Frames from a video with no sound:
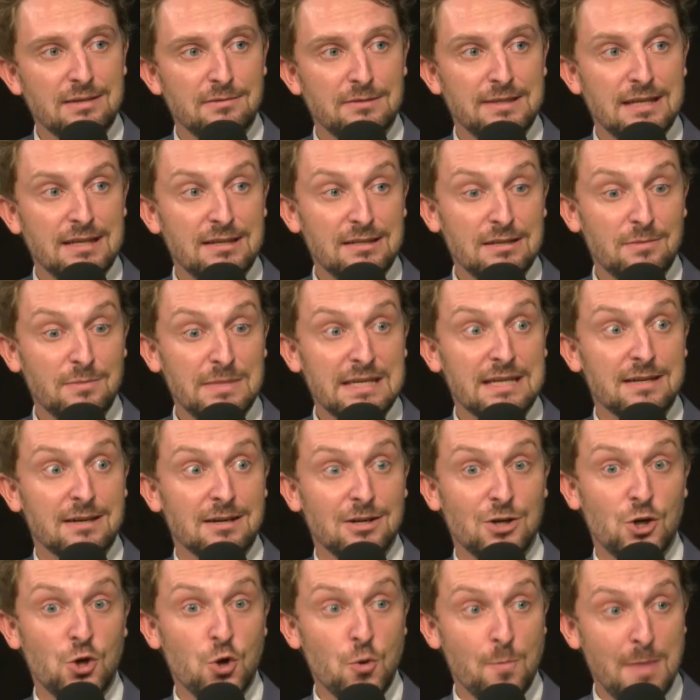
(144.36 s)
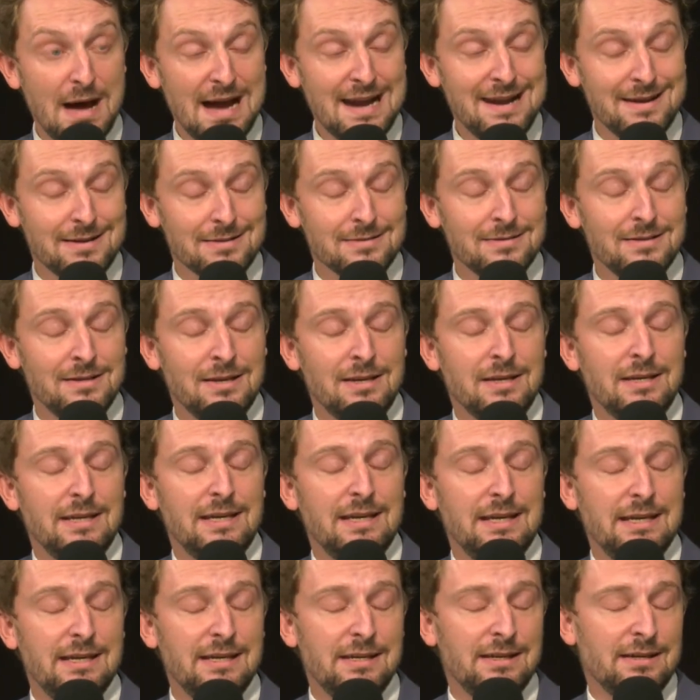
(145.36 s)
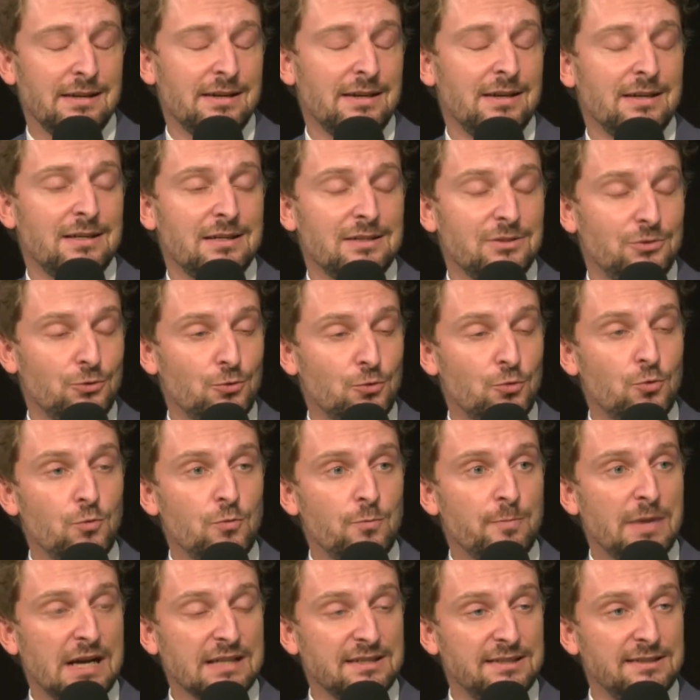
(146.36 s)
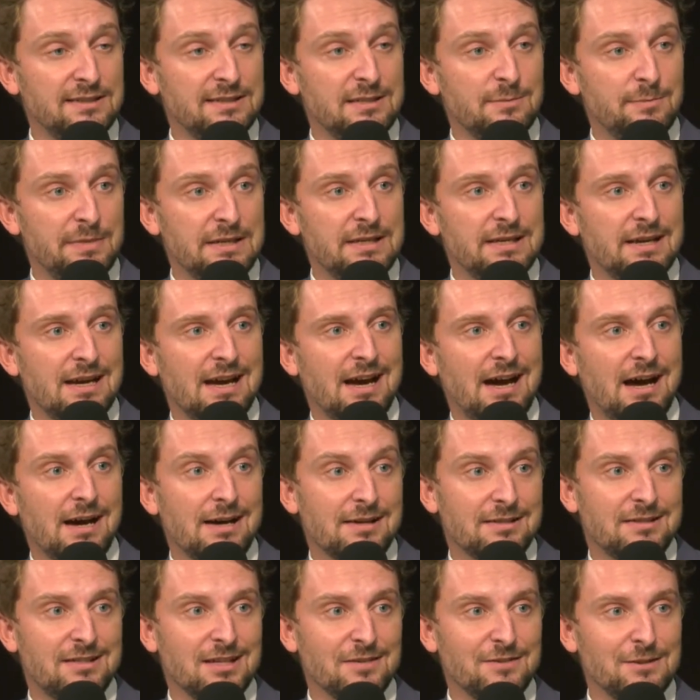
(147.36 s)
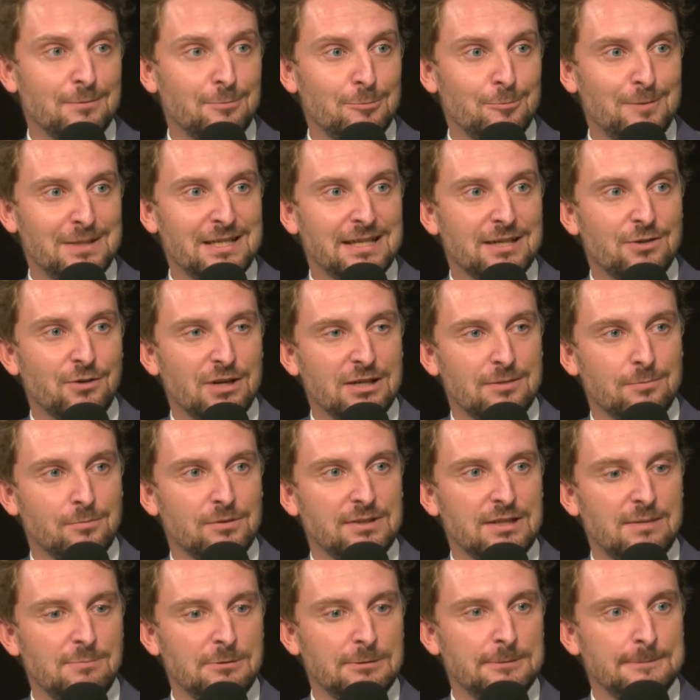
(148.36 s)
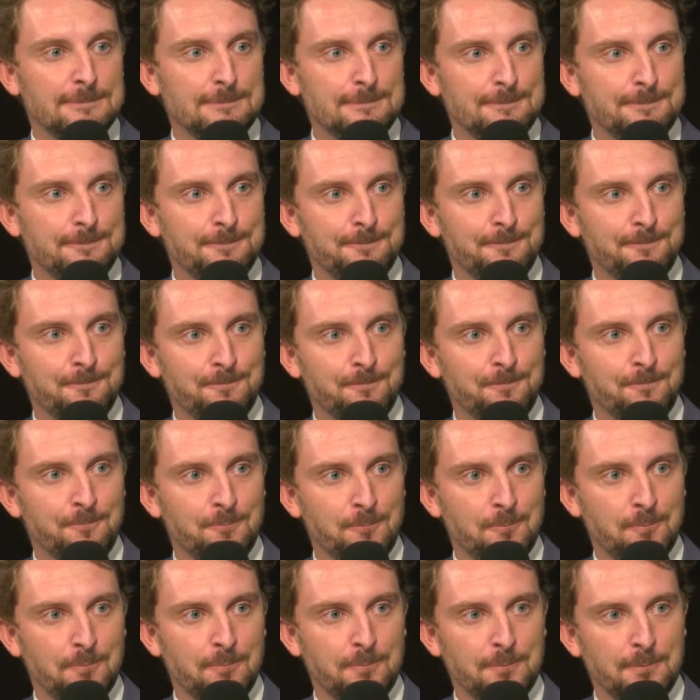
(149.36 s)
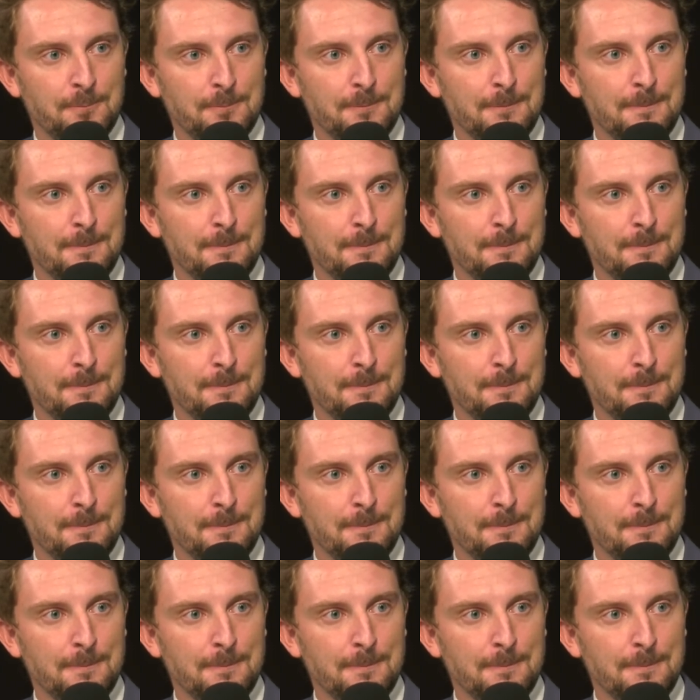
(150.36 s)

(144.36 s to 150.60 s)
dynamique globale mmh. et du coup, participer à Service public éco-responsable. C'est quoi les